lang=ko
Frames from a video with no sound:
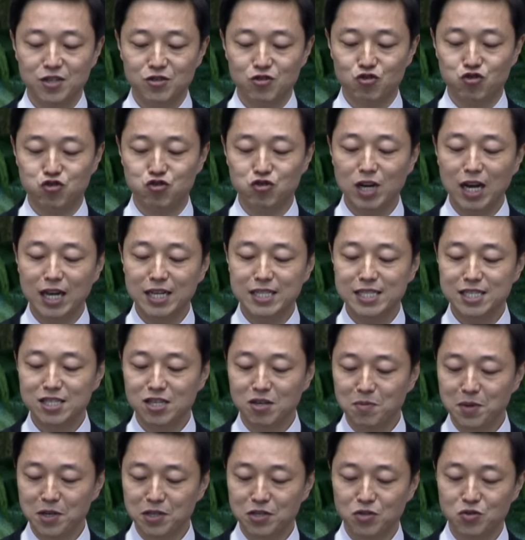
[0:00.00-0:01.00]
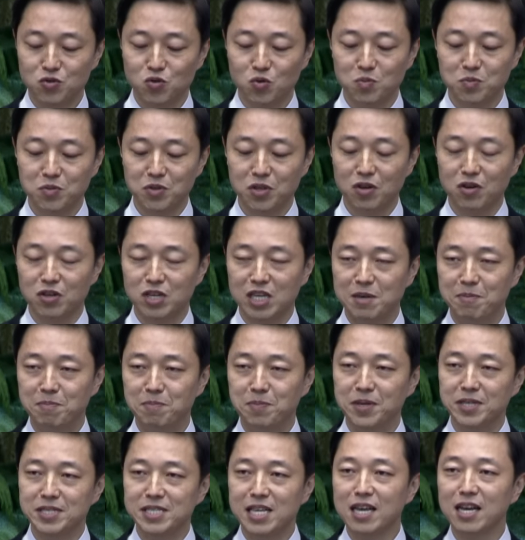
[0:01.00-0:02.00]
두 가지 점에서 좀 더
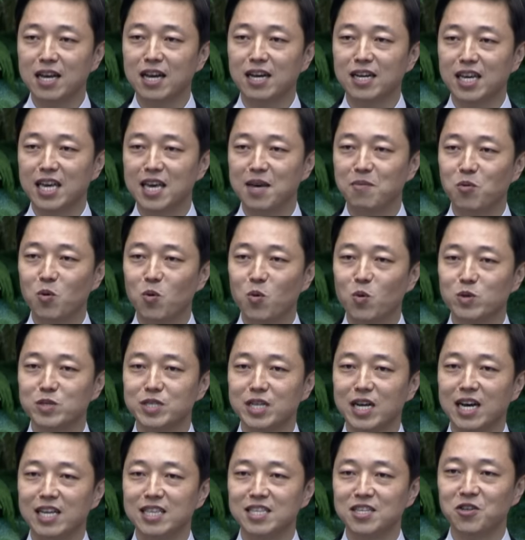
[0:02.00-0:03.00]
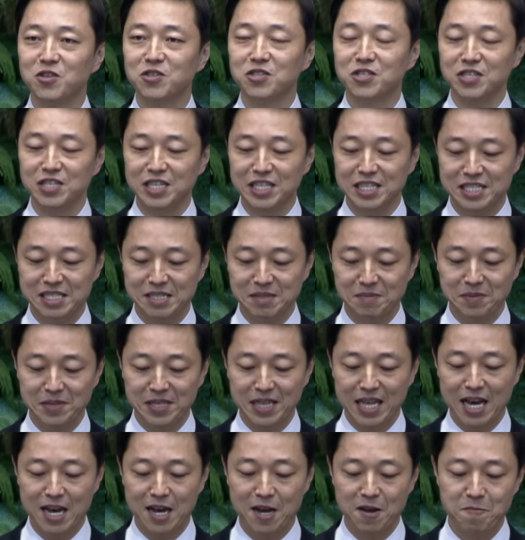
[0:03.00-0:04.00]
깊이 생각해 보고자 하는 것들이
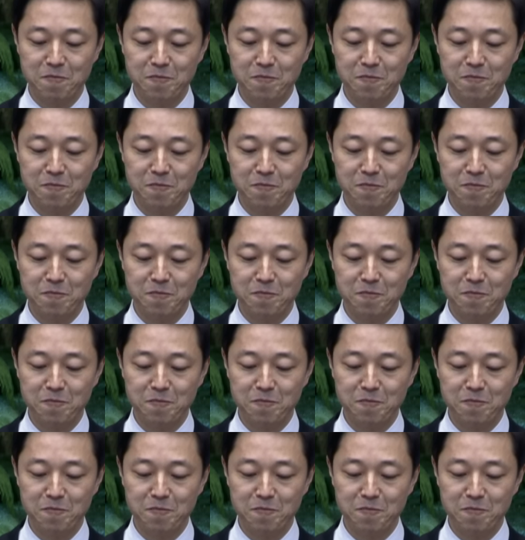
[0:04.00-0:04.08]
있습니다.